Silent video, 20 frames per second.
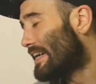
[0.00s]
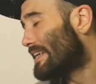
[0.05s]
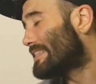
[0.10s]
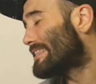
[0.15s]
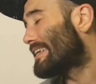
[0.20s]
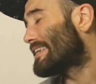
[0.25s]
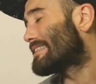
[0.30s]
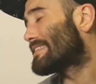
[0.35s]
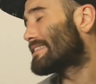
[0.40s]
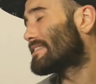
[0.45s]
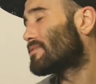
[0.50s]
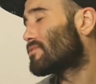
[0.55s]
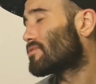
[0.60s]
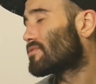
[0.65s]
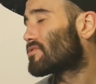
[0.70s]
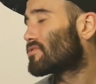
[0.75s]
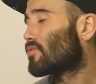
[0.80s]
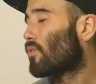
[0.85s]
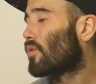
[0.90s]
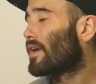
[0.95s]
das nur
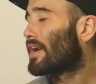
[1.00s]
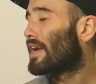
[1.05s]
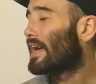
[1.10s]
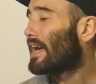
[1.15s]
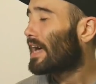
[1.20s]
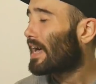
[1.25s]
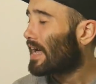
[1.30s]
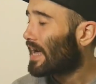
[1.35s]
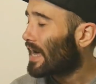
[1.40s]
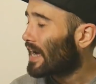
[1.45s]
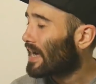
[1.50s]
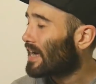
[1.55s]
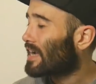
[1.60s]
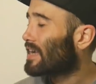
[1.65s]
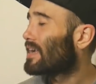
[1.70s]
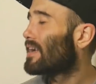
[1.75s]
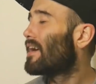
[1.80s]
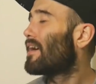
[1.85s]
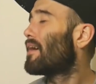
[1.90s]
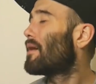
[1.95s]
so
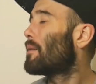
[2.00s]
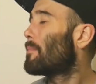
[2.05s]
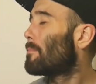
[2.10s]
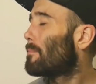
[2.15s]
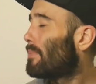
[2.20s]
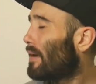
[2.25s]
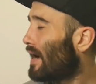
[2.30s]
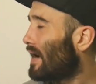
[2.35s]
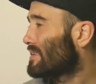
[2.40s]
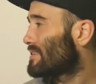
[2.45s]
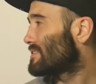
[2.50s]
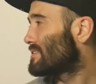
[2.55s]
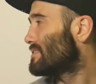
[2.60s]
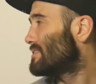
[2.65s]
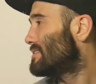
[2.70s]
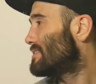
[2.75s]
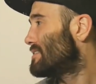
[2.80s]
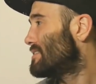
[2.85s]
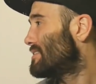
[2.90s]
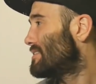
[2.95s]
krank
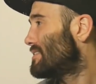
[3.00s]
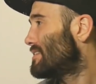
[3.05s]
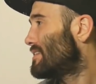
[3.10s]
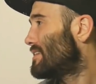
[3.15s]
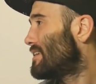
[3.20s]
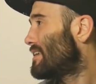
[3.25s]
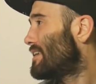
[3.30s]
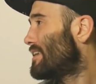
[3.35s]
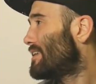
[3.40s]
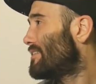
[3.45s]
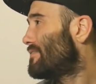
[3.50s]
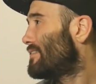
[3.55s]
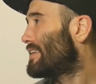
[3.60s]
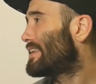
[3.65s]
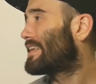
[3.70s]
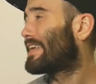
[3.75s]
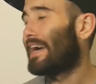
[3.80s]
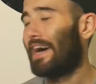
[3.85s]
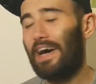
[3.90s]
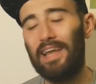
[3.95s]
passen? Wie
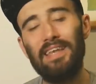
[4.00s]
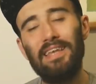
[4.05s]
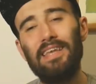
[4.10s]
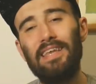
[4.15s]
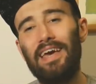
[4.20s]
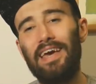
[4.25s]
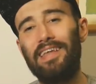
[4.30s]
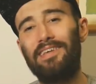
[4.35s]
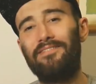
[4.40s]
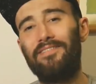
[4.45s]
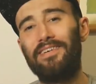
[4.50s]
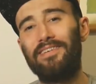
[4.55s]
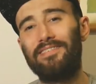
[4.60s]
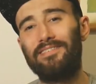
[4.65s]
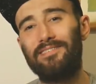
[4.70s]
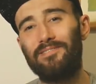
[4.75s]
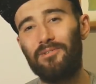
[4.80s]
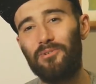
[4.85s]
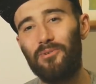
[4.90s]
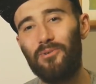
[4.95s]
kann etwas
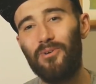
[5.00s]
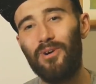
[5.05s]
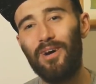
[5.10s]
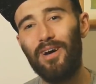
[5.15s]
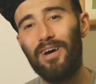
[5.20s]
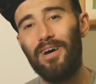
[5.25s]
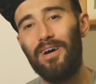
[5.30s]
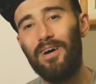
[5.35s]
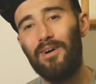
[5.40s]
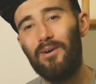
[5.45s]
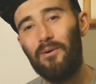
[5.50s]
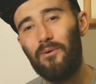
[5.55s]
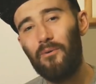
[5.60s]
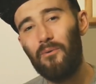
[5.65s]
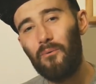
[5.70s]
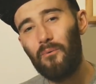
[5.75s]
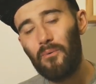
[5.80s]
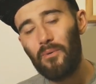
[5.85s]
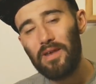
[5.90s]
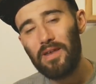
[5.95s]
so
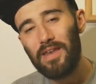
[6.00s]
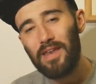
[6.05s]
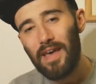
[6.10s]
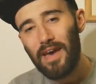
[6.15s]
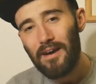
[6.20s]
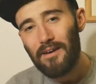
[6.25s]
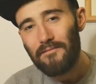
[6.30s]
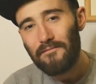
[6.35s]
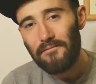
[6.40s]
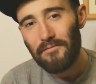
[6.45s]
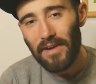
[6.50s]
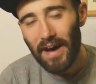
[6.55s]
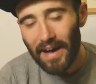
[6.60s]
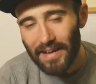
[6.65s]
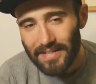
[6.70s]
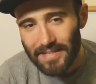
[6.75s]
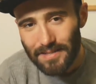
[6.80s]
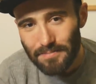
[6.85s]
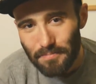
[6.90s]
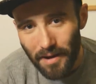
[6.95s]

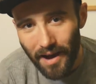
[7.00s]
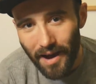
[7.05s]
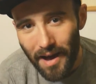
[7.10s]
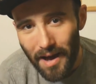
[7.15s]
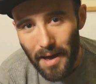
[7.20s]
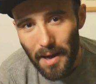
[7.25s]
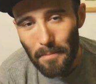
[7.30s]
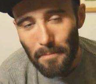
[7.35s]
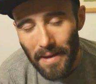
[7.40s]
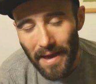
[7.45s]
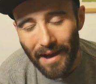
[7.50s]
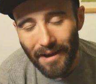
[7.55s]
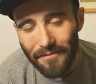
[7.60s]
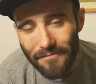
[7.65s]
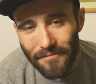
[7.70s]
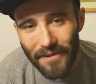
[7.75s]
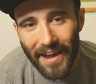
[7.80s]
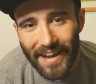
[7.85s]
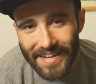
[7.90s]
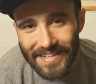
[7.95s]
unfassbar
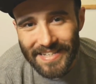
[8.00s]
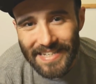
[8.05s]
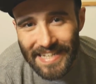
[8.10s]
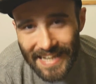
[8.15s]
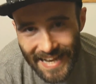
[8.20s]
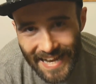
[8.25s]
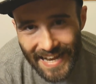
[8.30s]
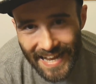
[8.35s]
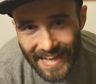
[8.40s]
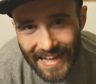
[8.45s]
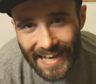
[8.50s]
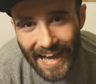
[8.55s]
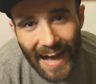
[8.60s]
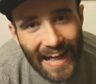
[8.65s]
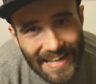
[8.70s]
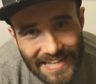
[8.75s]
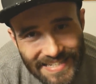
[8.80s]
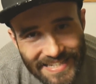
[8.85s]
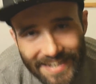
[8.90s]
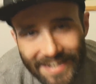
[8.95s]
perfekt klingen,
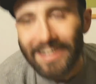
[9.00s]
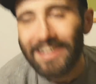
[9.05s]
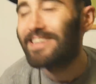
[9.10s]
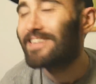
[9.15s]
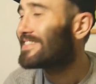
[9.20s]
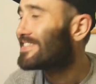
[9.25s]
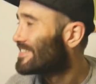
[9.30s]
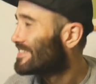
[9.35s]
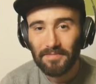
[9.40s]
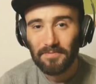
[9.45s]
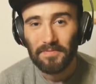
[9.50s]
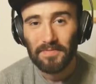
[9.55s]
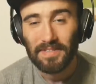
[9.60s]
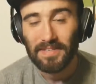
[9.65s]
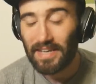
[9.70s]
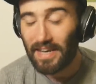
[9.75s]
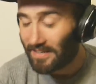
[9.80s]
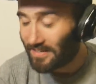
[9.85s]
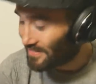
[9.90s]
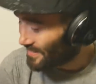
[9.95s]
Alter? Ich
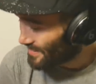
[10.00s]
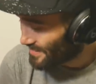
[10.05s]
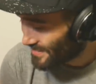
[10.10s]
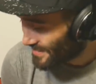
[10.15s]
kann euch das